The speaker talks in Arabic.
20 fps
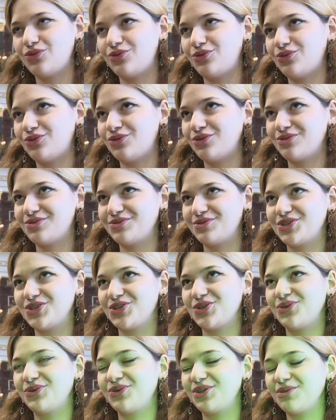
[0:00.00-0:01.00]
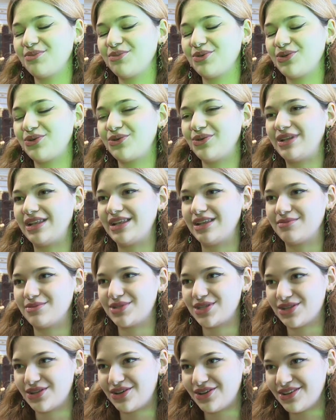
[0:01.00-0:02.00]
وشعوري بيكون
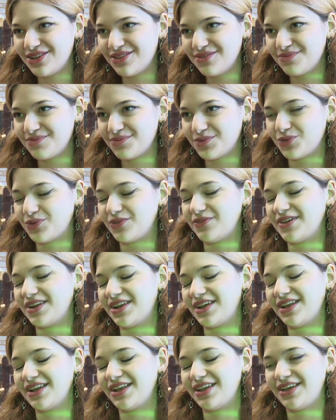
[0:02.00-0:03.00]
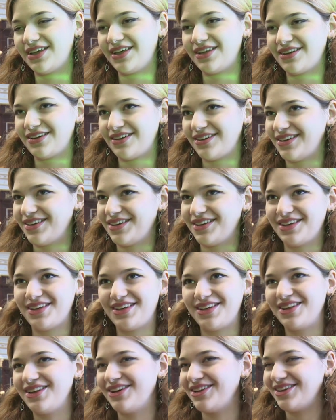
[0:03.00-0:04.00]
الامتنان والفرحه الغير
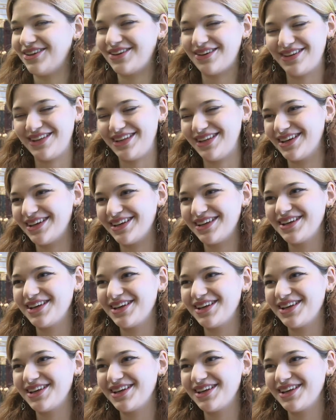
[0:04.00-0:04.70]
لا نهائيه